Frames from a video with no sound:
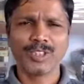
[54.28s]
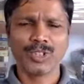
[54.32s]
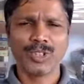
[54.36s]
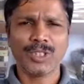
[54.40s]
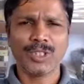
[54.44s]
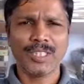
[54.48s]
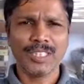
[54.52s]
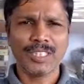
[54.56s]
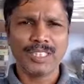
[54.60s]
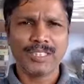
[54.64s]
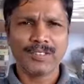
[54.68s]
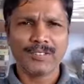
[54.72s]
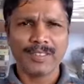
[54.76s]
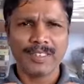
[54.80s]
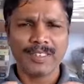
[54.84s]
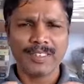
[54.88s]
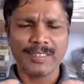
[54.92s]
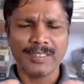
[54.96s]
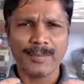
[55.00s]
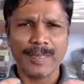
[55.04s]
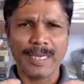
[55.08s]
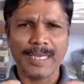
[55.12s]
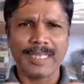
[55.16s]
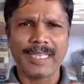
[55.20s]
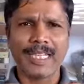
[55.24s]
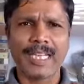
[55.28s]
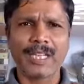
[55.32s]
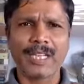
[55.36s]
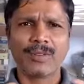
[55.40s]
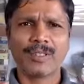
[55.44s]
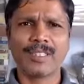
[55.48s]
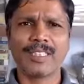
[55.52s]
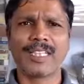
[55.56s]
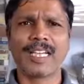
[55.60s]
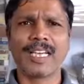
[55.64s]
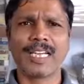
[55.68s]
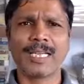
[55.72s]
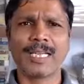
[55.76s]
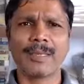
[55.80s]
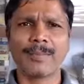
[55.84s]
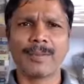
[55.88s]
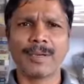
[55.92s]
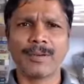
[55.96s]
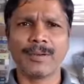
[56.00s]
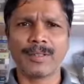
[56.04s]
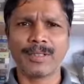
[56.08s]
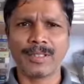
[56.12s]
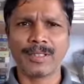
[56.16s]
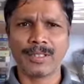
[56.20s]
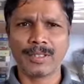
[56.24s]
ஸோ இதுக்கு வந்து மென்டார் வந்து
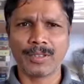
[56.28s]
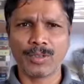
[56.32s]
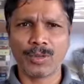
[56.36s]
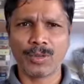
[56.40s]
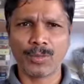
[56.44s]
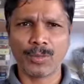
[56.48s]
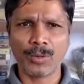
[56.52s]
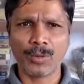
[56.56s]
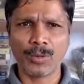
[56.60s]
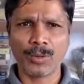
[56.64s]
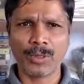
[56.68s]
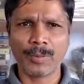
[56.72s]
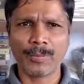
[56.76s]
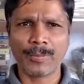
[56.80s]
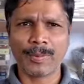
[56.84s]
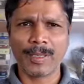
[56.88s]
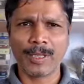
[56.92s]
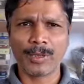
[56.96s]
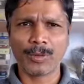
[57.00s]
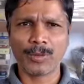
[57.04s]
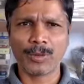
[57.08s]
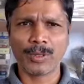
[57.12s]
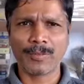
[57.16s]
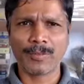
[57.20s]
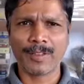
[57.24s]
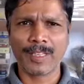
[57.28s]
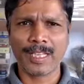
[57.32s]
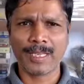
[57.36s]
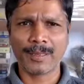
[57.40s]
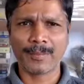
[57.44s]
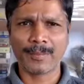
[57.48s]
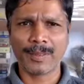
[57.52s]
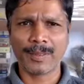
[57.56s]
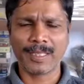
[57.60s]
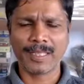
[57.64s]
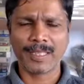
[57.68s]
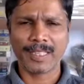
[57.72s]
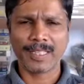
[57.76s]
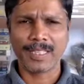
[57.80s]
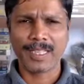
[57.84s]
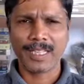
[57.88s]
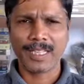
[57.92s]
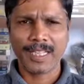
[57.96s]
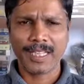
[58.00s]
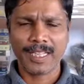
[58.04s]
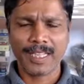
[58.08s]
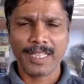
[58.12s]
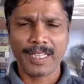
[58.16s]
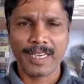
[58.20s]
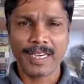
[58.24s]
கண்டிப்பாக வந்து ரொம்ப பேருதவியாக இருப்பார்
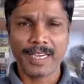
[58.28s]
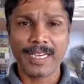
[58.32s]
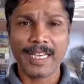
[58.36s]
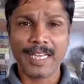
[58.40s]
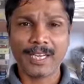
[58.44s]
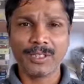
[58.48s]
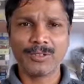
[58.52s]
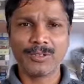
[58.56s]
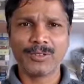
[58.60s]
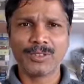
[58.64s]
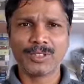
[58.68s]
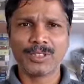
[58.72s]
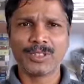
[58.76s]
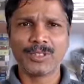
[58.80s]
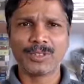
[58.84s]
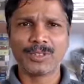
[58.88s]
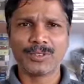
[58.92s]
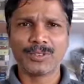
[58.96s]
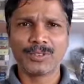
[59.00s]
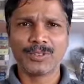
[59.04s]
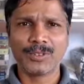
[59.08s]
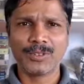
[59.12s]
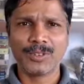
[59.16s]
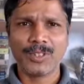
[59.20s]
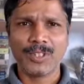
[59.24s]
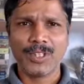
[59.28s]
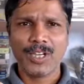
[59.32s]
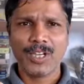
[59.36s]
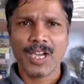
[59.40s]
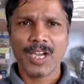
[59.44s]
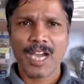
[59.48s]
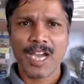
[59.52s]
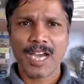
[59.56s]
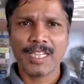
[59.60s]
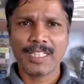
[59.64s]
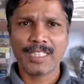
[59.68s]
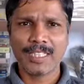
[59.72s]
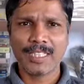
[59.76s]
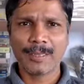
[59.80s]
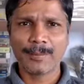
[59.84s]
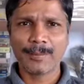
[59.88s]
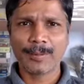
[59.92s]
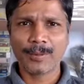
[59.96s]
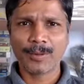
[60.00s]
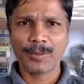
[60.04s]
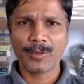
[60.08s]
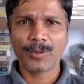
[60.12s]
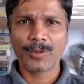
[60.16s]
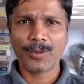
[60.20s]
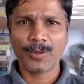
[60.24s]
ரெண்டாவது விஷயம்
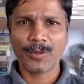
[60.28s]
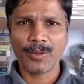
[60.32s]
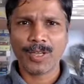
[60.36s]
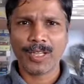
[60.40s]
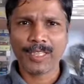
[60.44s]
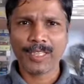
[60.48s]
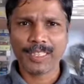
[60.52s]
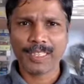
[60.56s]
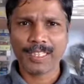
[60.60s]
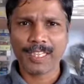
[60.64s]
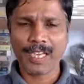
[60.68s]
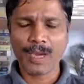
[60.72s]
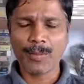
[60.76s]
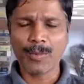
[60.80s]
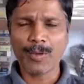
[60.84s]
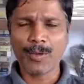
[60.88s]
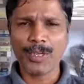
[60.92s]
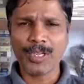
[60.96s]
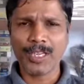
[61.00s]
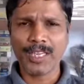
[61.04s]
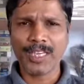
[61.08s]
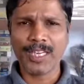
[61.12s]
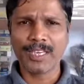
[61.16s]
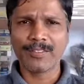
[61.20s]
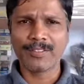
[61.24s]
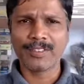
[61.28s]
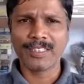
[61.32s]
அதுக்கப்புறம் அந்த கம்யூனிட்டியில